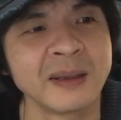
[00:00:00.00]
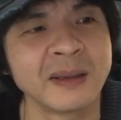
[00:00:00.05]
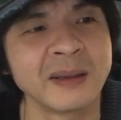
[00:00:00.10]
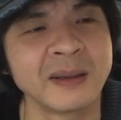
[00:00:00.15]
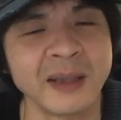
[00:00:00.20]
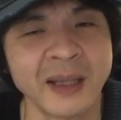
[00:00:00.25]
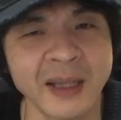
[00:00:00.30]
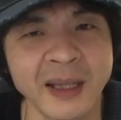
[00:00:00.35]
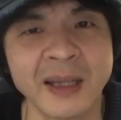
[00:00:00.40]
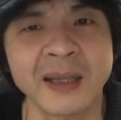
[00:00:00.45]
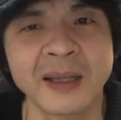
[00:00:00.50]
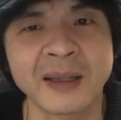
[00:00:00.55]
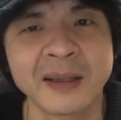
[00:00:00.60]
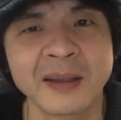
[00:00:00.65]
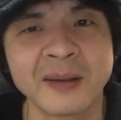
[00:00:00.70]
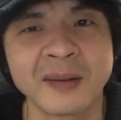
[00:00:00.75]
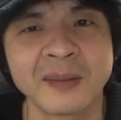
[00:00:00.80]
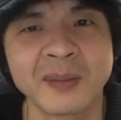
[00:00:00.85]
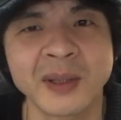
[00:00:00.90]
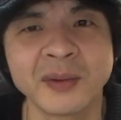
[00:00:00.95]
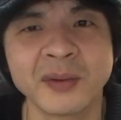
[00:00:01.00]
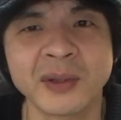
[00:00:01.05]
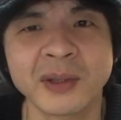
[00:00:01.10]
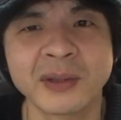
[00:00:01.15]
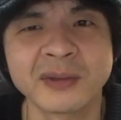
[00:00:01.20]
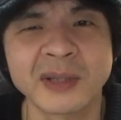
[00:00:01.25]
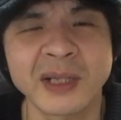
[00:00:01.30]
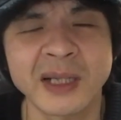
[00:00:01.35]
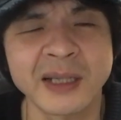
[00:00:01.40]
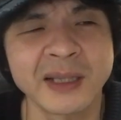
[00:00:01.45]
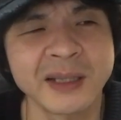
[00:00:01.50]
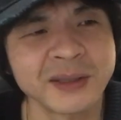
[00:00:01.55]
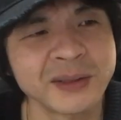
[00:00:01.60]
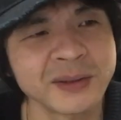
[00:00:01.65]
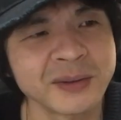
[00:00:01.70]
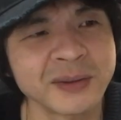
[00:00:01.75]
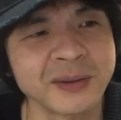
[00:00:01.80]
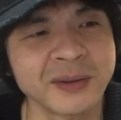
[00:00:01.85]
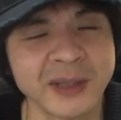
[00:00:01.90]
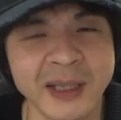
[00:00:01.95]
ねまあ、どれぐらい
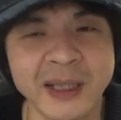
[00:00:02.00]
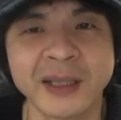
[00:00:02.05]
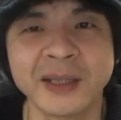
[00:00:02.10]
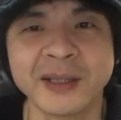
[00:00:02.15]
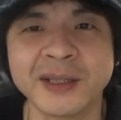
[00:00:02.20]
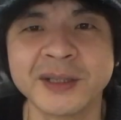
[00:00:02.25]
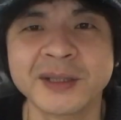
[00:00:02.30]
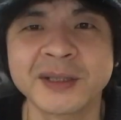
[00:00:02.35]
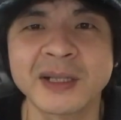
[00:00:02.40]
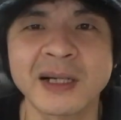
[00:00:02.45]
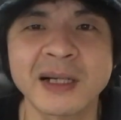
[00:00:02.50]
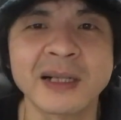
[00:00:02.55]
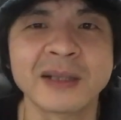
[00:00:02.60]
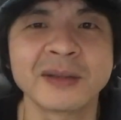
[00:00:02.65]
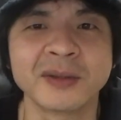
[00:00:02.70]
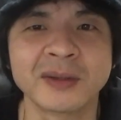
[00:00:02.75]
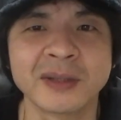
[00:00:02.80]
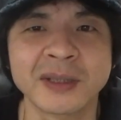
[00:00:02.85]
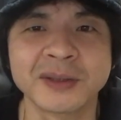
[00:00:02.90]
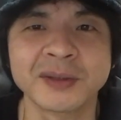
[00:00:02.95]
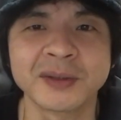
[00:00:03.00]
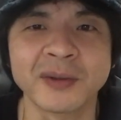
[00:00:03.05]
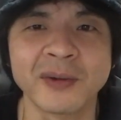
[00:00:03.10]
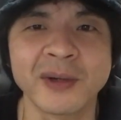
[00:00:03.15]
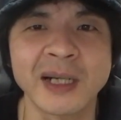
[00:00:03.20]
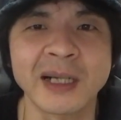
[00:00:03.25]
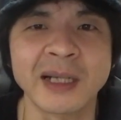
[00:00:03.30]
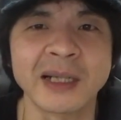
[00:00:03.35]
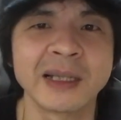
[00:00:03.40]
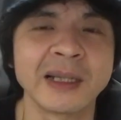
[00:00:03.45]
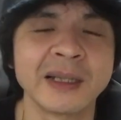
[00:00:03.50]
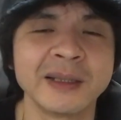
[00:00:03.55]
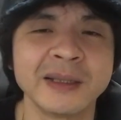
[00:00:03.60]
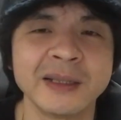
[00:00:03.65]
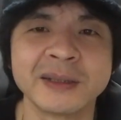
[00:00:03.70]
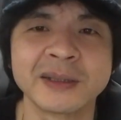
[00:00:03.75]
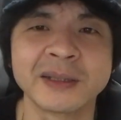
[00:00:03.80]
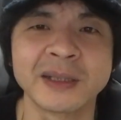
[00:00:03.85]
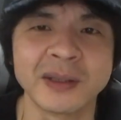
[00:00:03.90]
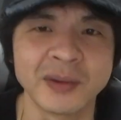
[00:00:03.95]
ちょっとね、日にちかかるのかちょっとわからないん
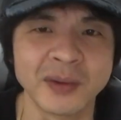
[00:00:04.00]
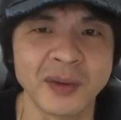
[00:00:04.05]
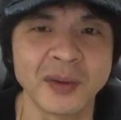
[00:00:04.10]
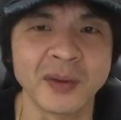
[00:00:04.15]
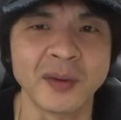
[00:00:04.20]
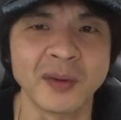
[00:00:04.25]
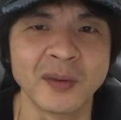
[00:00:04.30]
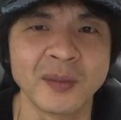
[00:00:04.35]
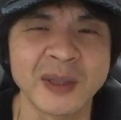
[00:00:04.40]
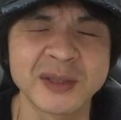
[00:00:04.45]
ですけど、